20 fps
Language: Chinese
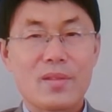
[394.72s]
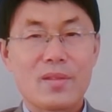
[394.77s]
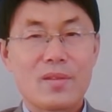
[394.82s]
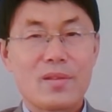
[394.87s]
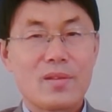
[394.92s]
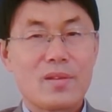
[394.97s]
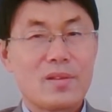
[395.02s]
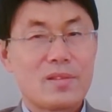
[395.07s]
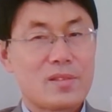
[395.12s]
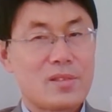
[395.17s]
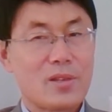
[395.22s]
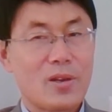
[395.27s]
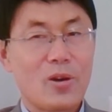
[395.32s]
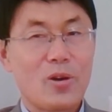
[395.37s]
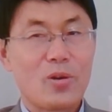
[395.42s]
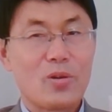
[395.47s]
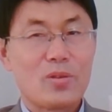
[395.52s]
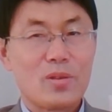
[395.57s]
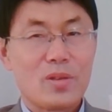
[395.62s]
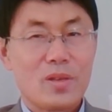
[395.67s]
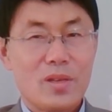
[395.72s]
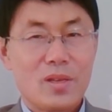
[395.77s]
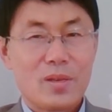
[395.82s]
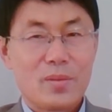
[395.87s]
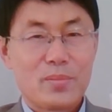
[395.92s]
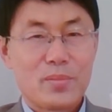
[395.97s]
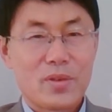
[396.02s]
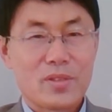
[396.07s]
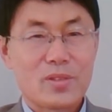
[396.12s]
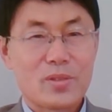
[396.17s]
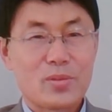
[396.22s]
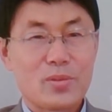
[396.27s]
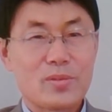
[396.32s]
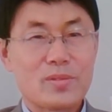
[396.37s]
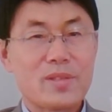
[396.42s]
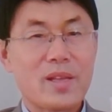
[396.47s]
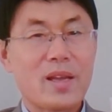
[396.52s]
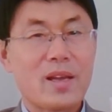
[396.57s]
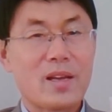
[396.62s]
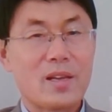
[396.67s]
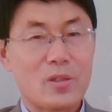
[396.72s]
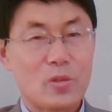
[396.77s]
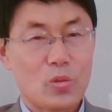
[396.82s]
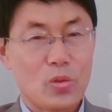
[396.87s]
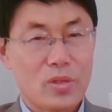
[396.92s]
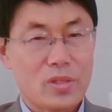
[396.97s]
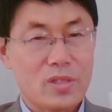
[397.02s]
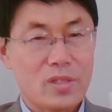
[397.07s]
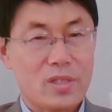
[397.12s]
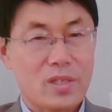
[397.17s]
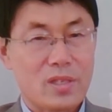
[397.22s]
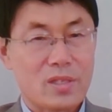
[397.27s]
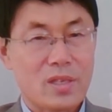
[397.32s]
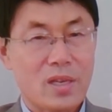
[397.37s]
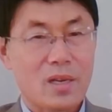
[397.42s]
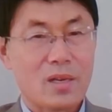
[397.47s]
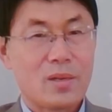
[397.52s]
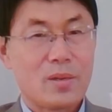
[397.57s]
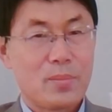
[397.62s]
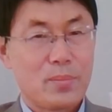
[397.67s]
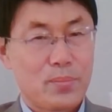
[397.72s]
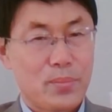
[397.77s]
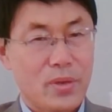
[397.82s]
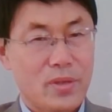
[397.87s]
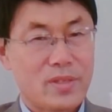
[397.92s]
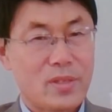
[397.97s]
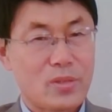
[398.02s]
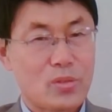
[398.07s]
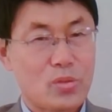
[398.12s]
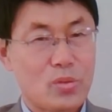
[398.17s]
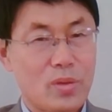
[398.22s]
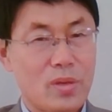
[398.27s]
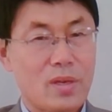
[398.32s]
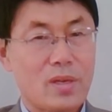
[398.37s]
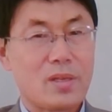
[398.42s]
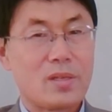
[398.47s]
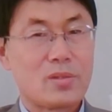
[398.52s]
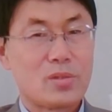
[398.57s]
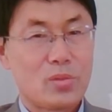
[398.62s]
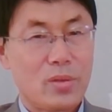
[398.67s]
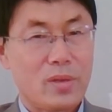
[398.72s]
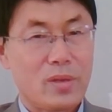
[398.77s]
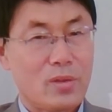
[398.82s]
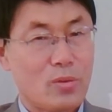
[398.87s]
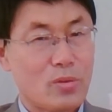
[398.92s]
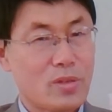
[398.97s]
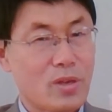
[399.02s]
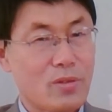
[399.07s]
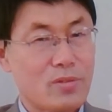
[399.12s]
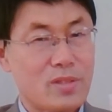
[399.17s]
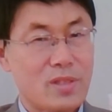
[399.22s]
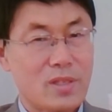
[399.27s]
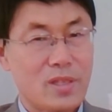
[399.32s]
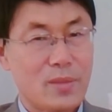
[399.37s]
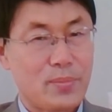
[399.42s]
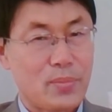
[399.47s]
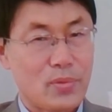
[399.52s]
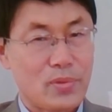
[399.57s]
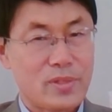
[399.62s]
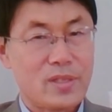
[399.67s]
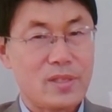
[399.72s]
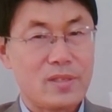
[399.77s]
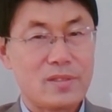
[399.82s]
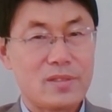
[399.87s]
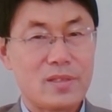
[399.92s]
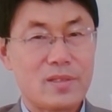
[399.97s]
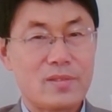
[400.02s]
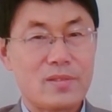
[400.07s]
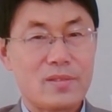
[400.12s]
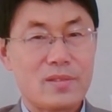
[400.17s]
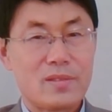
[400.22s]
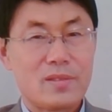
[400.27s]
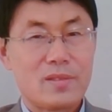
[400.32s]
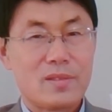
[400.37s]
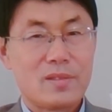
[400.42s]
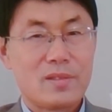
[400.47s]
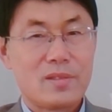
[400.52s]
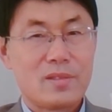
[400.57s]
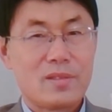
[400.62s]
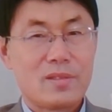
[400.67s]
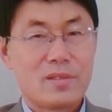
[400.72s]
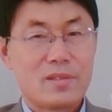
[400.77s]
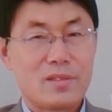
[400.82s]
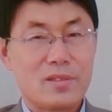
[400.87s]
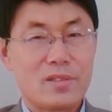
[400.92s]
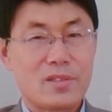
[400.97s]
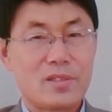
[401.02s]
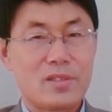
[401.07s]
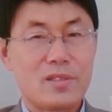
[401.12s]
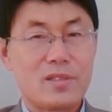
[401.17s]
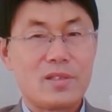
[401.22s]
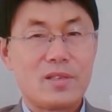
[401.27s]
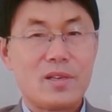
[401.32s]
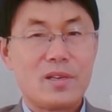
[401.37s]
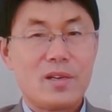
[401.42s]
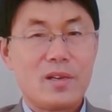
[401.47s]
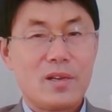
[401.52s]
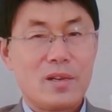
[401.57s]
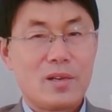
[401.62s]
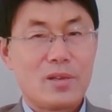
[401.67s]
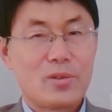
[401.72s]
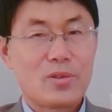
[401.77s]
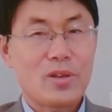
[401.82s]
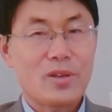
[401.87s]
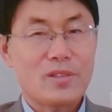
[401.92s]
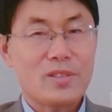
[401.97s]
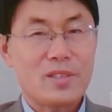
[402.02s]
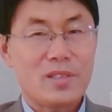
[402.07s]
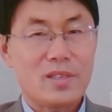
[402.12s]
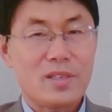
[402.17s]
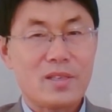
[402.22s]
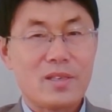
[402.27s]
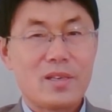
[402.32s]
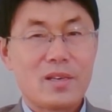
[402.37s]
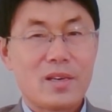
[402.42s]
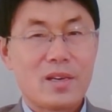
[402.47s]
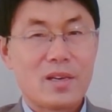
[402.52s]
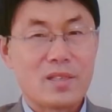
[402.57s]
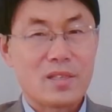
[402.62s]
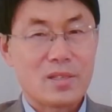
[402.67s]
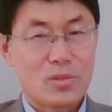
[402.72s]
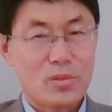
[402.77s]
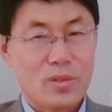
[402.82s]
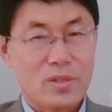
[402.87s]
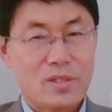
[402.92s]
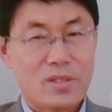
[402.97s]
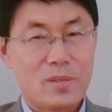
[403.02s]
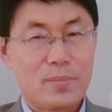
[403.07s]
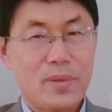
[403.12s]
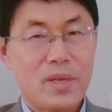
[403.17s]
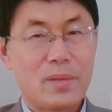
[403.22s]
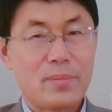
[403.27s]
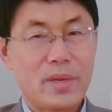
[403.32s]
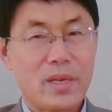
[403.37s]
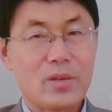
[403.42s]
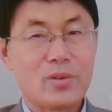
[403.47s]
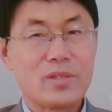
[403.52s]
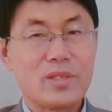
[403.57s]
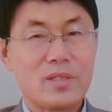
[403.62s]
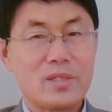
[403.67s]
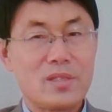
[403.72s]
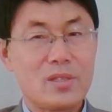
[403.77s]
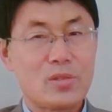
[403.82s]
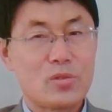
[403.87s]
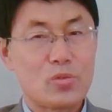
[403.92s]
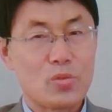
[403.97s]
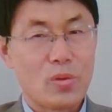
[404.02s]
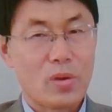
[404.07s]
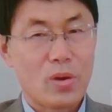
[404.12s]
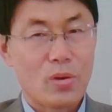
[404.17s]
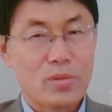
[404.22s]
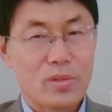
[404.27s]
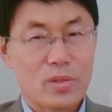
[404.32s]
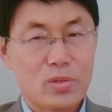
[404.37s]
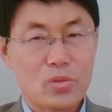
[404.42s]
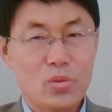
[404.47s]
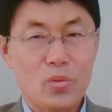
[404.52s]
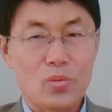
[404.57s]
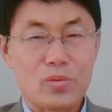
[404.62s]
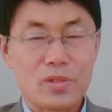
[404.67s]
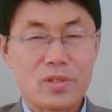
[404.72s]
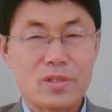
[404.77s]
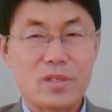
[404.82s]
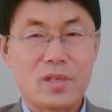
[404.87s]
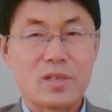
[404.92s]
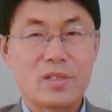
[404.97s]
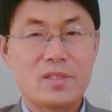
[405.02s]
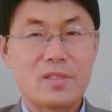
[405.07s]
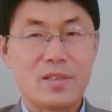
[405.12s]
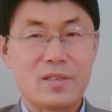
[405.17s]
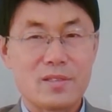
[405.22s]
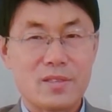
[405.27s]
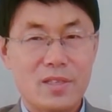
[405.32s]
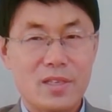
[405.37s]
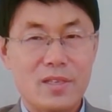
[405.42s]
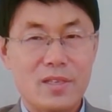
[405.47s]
此后，毛泽东在很多事情上表现出了对刘少奇的不信任，只是刘少奇可能对此并没有引起足够的重视和警惕。